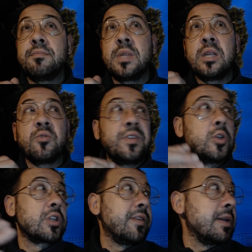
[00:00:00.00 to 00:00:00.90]
de los
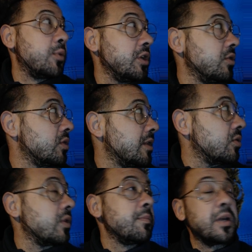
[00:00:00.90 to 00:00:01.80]
vídeos que vaya poniendo,
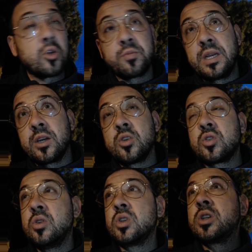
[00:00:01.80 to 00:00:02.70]
tanto de perros
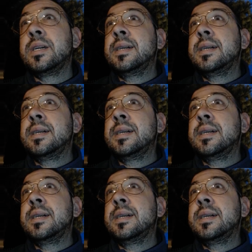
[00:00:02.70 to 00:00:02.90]
peligrosos